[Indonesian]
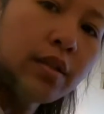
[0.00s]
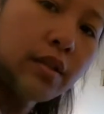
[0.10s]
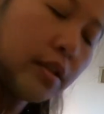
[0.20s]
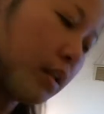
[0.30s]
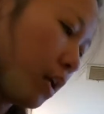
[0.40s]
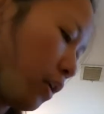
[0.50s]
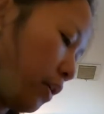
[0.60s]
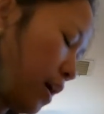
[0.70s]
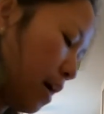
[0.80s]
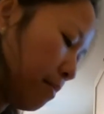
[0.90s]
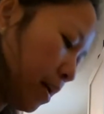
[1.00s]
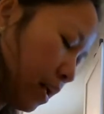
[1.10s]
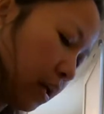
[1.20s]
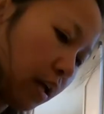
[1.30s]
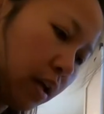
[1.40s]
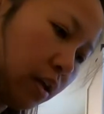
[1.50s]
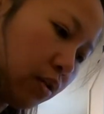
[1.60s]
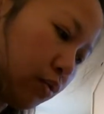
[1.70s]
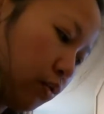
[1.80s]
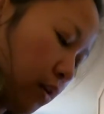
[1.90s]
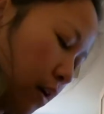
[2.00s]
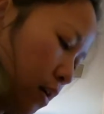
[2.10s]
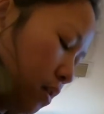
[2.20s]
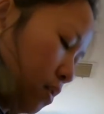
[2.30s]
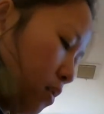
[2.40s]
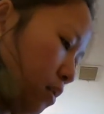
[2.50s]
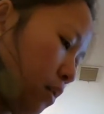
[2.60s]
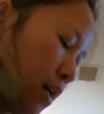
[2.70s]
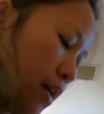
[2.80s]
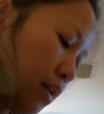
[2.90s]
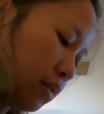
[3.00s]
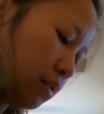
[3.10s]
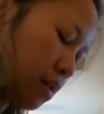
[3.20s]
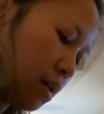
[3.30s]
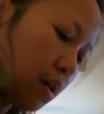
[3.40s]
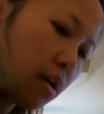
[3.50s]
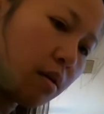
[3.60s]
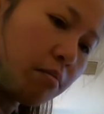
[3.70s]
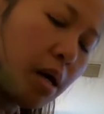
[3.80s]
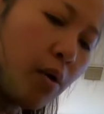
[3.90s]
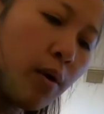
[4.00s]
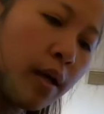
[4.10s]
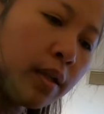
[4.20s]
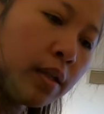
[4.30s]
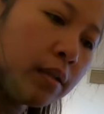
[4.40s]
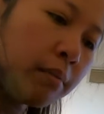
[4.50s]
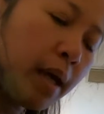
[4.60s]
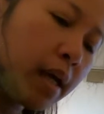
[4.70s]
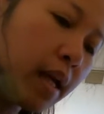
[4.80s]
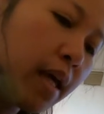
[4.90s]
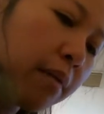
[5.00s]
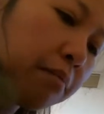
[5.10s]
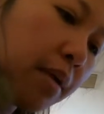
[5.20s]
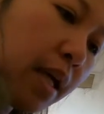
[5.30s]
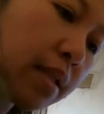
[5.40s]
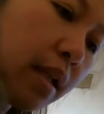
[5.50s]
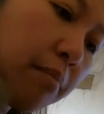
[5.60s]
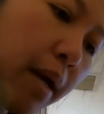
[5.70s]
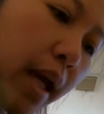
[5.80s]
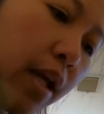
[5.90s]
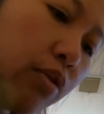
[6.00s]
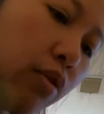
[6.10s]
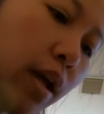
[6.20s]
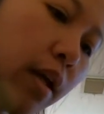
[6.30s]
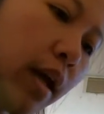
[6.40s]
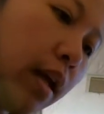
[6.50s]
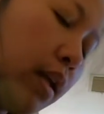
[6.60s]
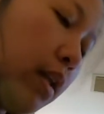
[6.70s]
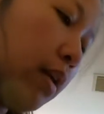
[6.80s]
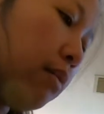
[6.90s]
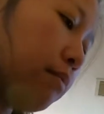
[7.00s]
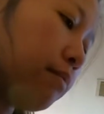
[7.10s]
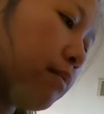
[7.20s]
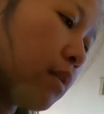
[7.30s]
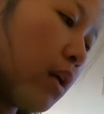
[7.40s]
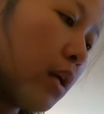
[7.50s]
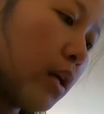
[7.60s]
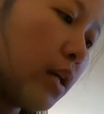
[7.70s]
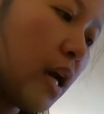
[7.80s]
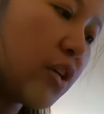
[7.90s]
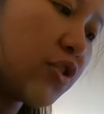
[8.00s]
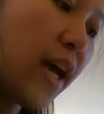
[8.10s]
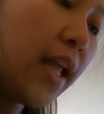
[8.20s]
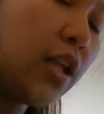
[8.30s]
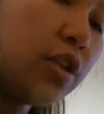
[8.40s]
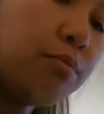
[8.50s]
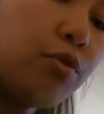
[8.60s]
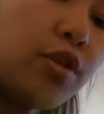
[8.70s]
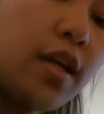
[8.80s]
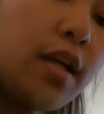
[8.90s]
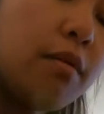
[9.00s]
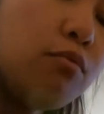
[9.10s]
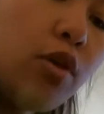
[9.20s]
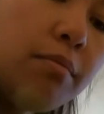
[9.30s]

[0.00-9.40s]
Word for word: Jadi kalau di Amerika itu ya, guys, bawang merah yang biasa dipakai itu yang kayak gini, yang shallot punya. Dia